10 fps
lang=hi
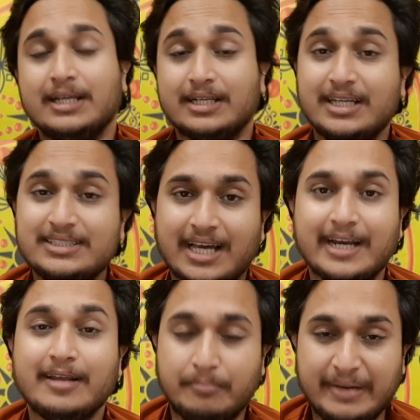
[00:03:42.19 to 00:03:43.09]
कई
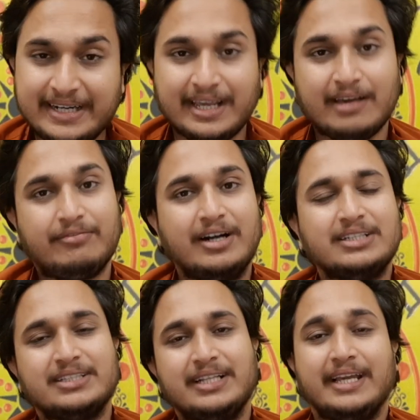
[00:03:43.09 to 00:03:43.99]
सारे मिड कैप
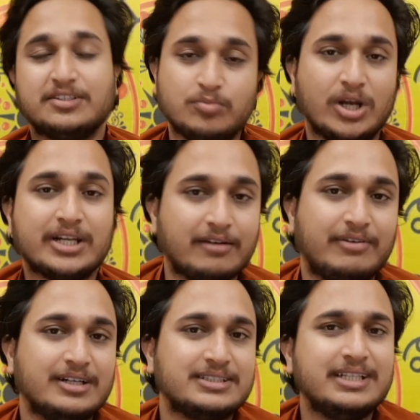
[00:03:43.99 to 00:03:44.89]
फंड्स ने स्मॉल कैप
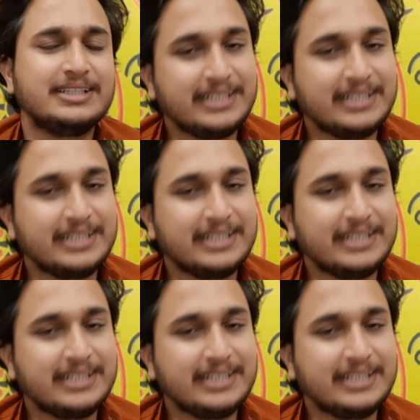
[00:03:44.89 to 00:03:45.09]
फंड्स ने